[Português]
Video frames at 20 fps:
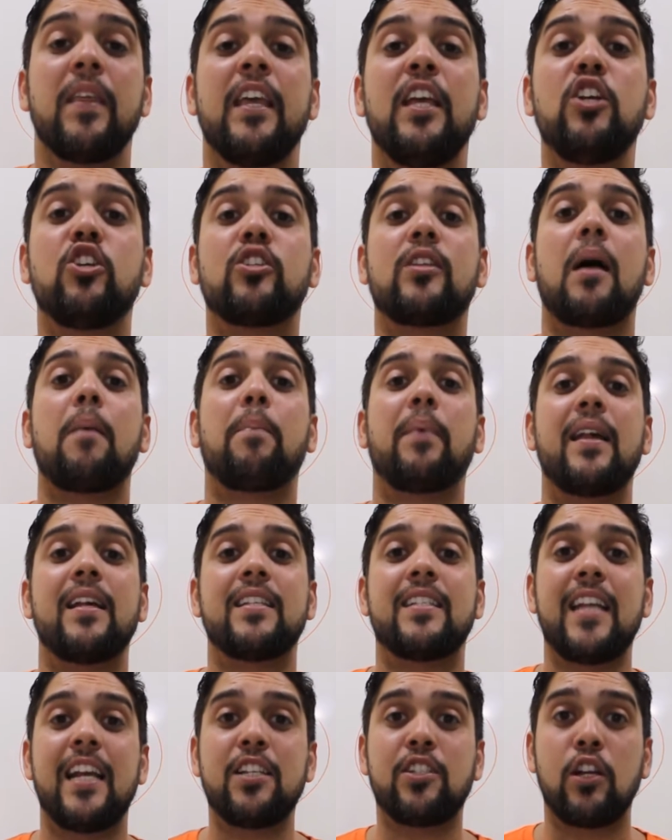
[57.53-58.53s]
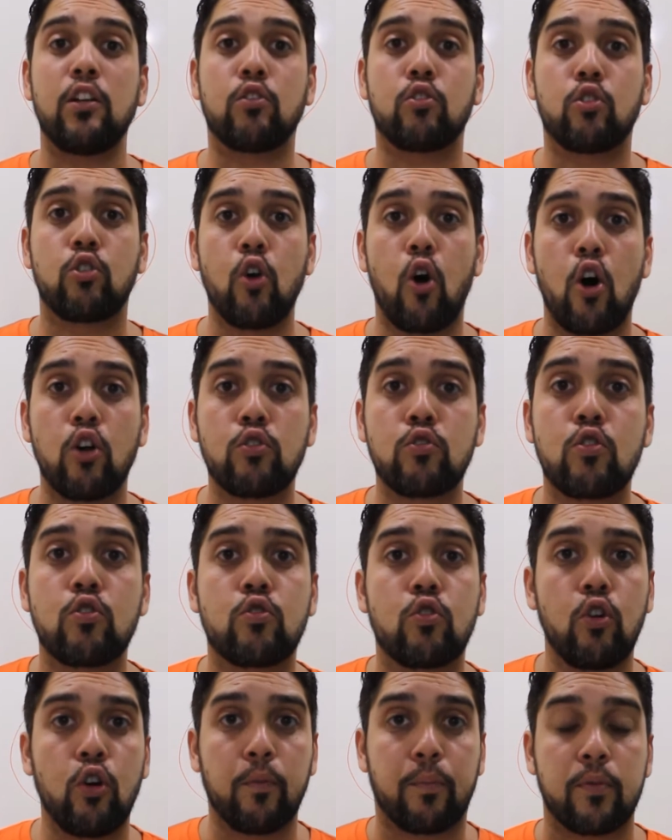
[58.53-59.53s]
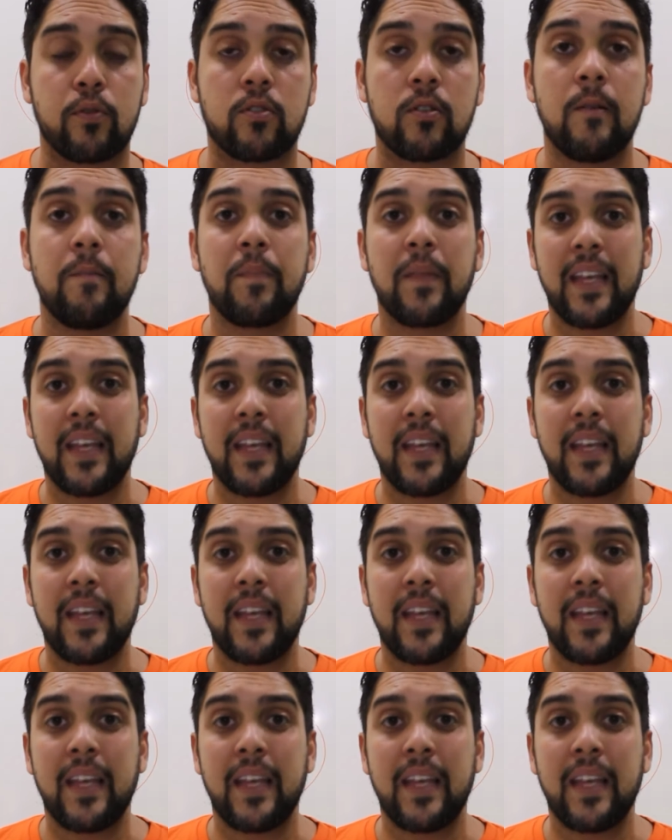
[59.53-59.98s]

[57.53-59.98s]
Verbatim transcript: está presente em todos os grupos.